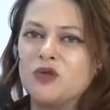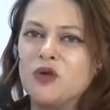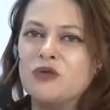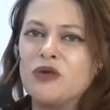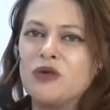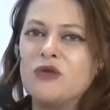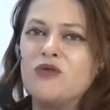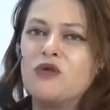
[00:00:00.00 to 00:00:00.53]
Como
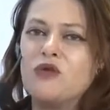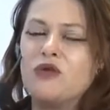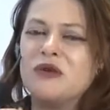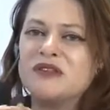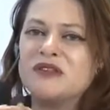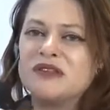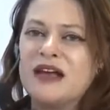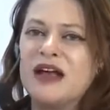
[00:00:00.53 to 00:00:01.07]
que eu vou
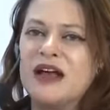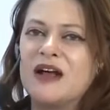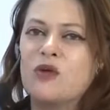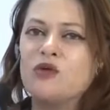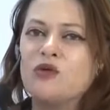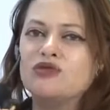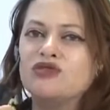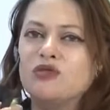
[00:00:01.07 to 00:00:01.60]
começar a
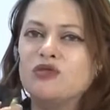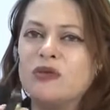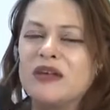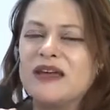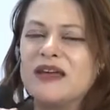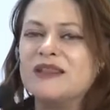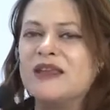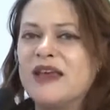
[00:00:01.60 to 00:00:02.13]
construir
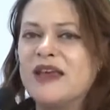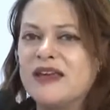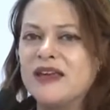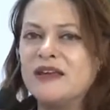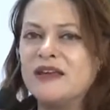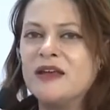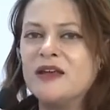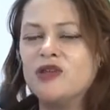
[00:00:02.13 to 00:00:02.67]
a ideia